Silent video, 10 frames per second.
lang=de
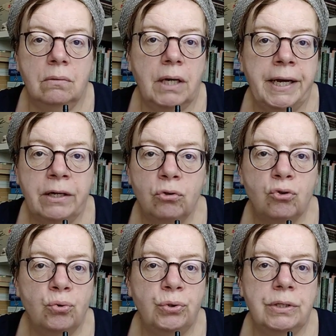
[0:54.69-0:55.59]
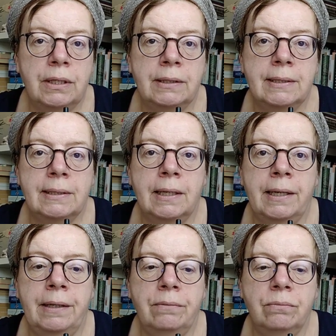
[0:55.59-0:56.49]
eingeschüchtert
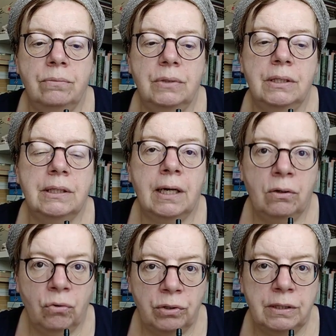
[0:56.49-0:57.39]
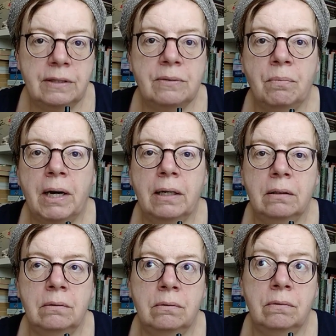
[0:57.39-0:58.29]
sein, ich kann doch nichts
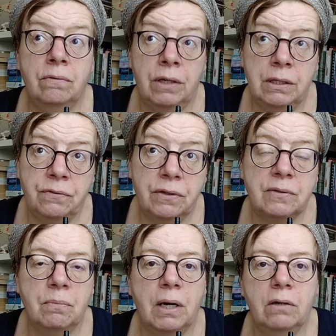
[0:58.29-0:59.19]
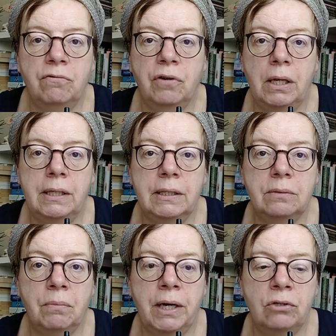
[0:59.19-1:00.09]
machen, wenn ich was mache, verliere
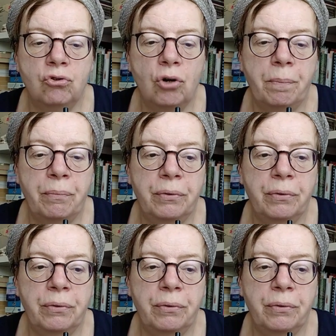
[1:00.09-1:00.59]
ich meinen Job,